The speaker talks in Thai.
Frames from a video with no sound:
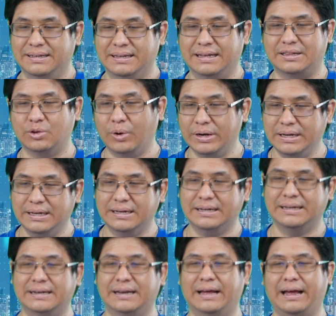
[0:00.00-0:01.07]
อีกตัวหนึ่ง
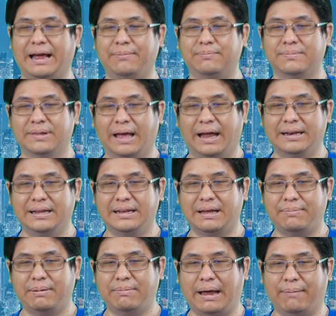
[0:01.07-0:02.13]
นะครับอันนี้เนี่ย
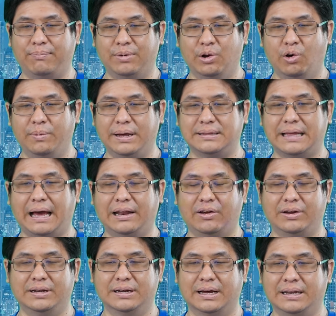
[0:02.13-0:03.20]
เป็นแบบโลเบต้าหน่
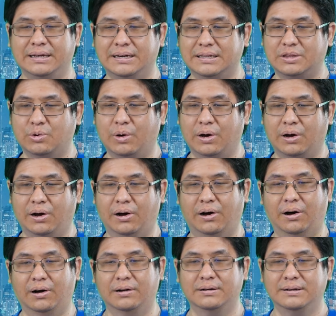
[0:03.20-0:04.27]
อยหนึ่งอันนี้คือตัวของ